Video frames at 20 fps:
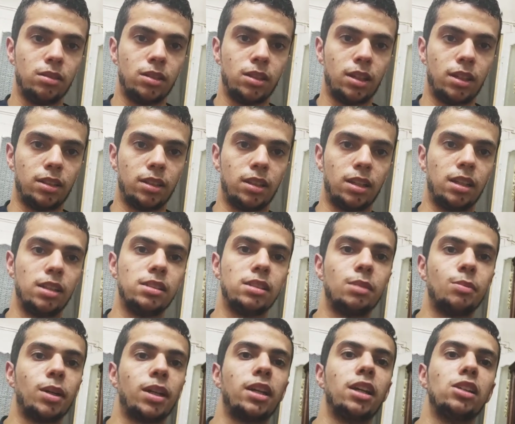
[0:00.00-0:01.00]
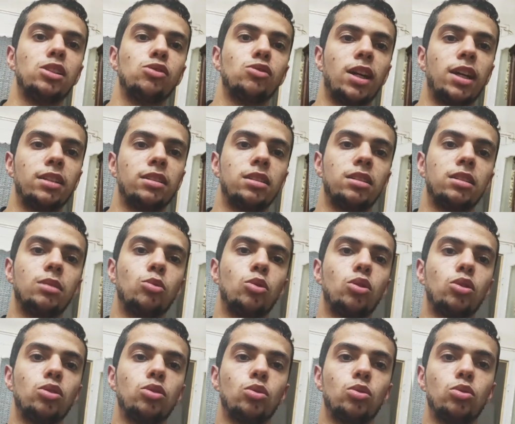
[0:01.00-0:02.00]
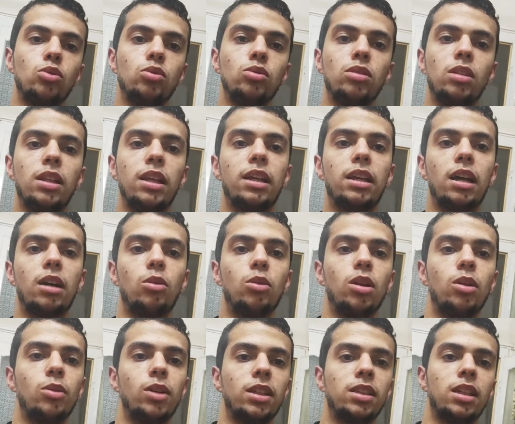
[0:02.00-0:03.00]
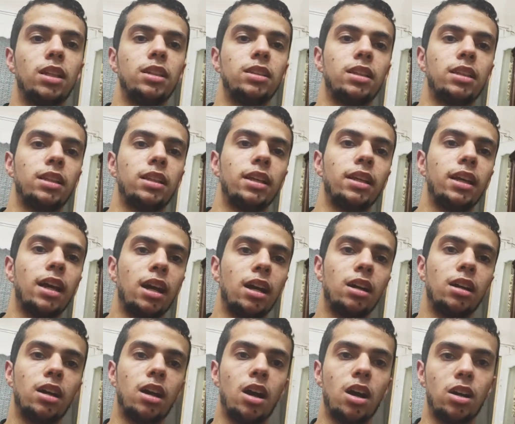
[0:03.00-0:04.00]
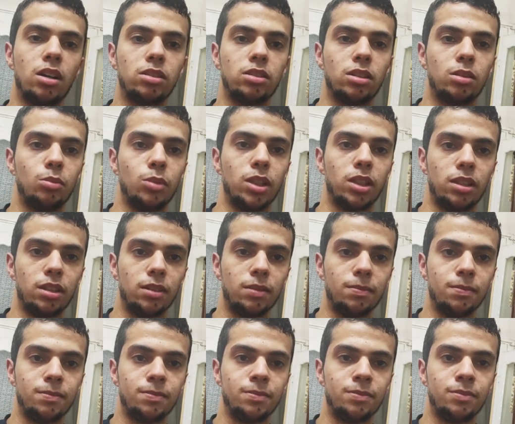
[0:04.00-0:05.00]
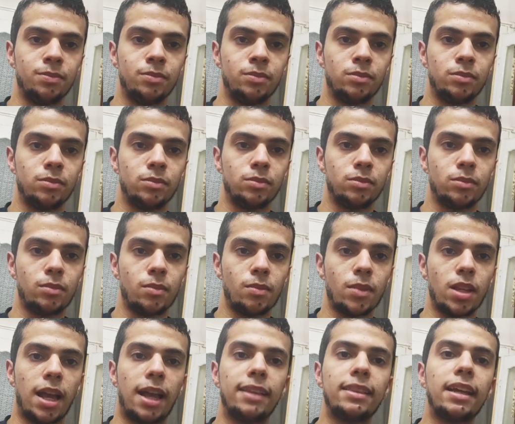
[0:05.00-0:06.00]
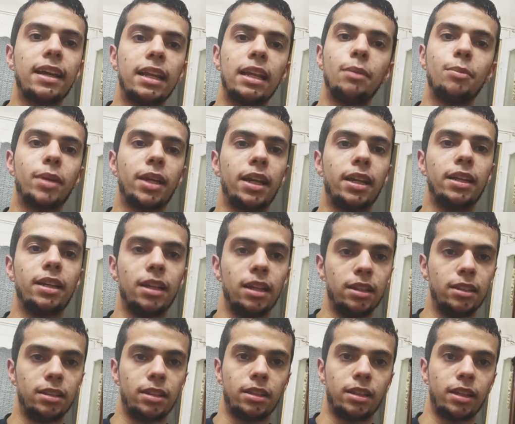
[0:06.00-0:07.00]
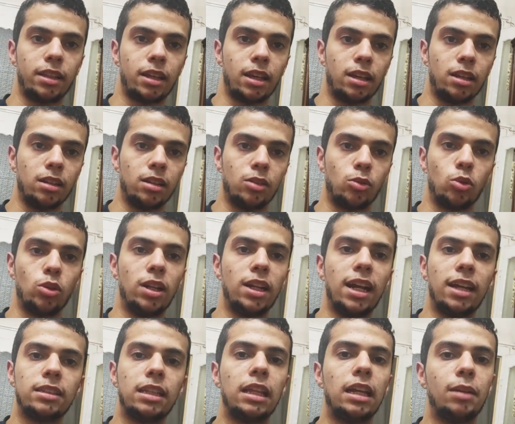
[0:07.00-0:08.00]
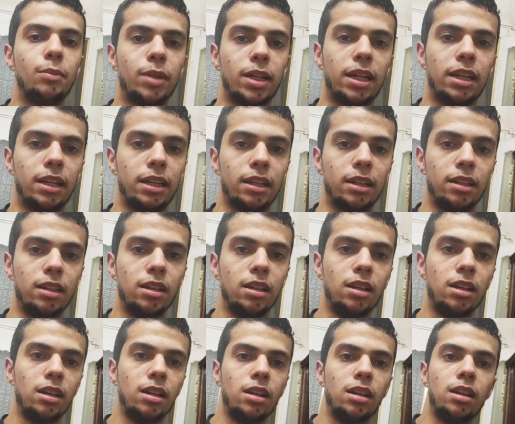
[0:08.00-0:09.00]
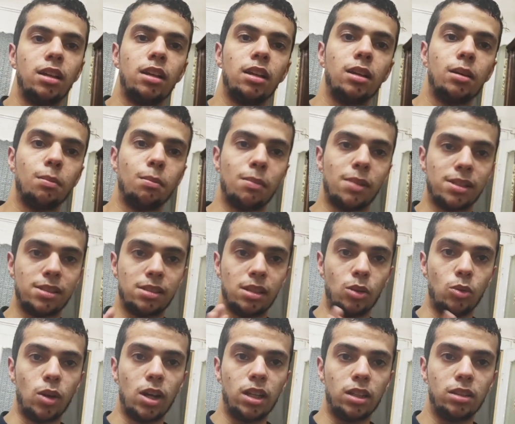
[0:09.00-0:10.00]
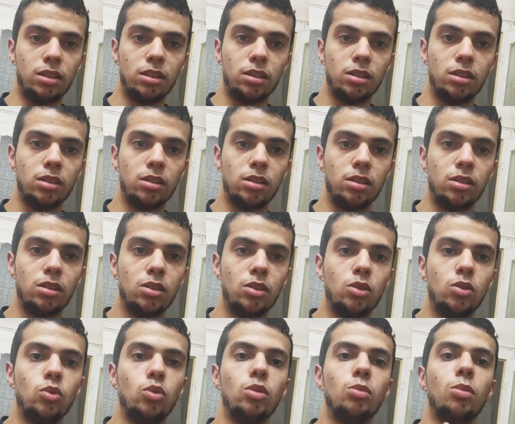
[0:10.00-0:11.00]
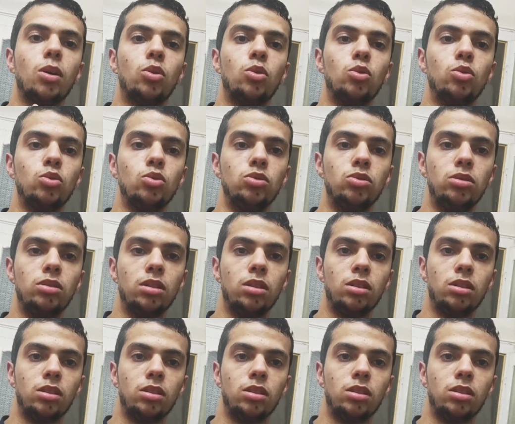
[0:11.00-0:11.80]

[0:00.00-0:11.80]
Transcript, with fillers: يعني انا لسه ما نجحتش في حياتي انت ممكن تكون ليك اولويات ان انت تنجح اكتر مني عندك الامكانيه ان انت تنجح كلنا عندنا الامكانيه بس الوقت والمجهود